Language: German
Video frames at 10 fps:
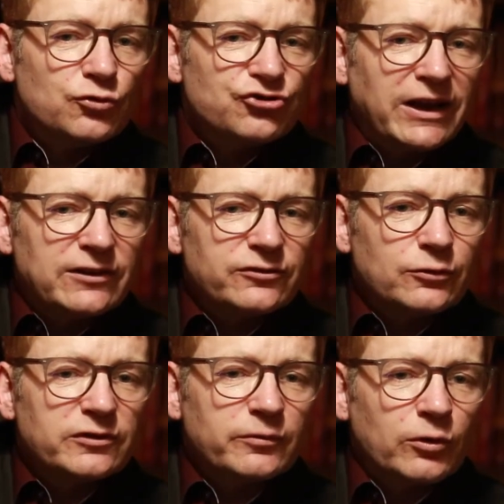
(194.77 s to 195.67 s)
Du
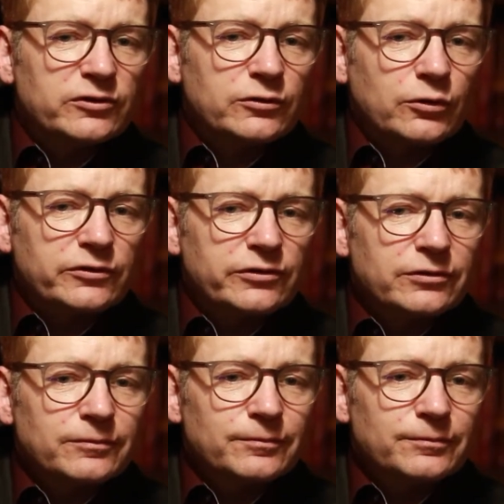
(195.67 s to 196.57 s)
schenkst uns Worte,
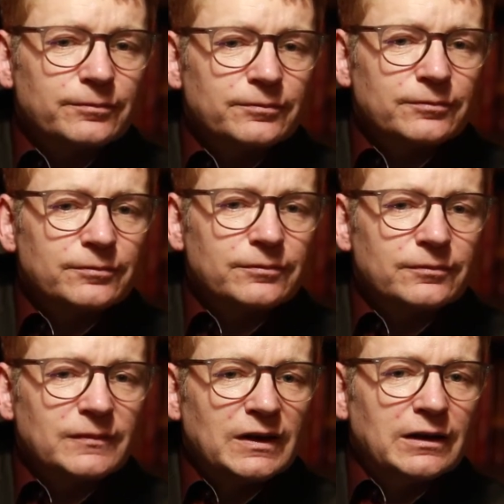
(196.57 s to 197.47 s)
Gott,
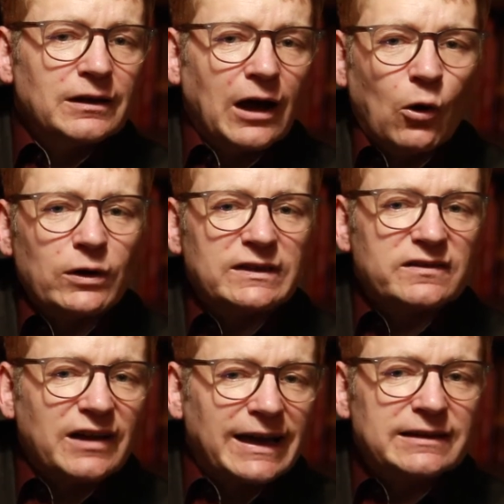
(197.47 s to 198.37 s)
auch
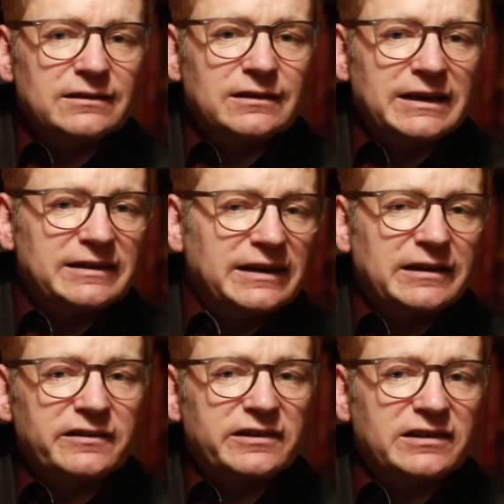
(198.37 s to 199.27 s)
in Zeiten, in
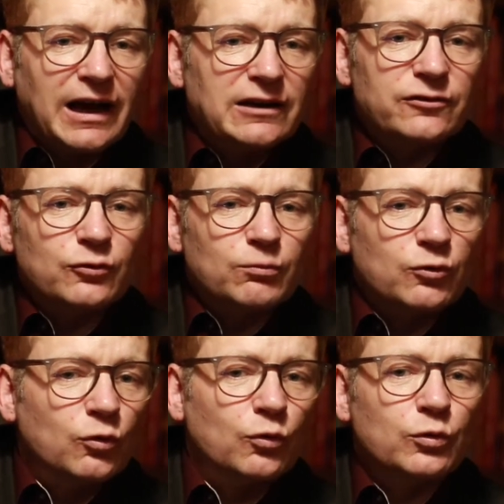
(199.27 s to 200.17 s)
denen sich alles
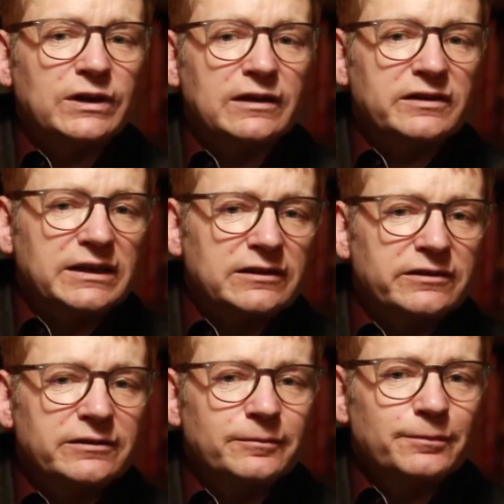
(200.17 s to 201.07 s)
um Corona
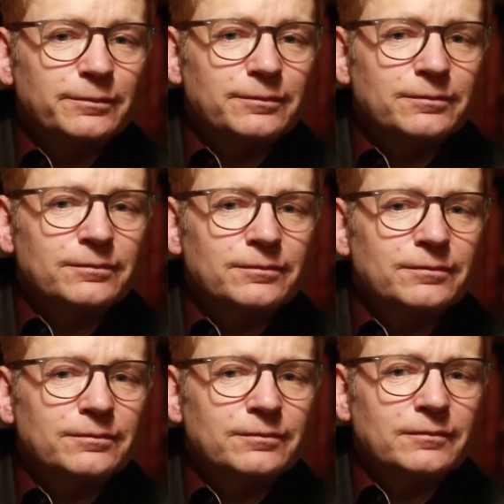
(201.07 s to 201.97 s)
dreht.
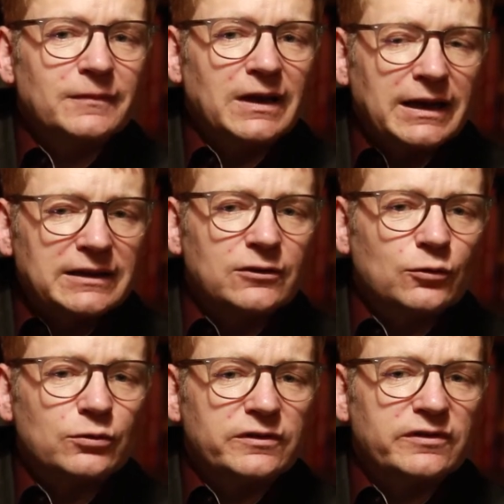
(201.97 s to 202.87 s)

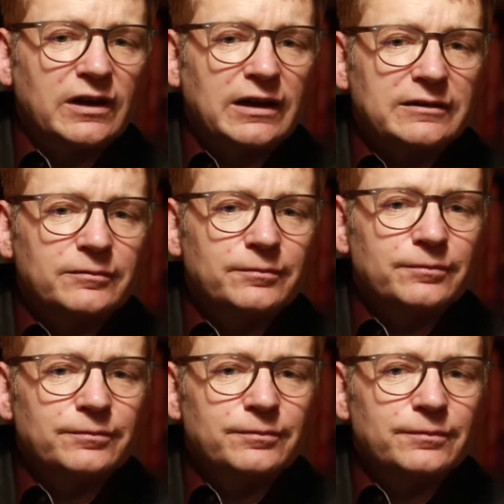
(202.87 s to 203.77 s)
Erinnere uns daran.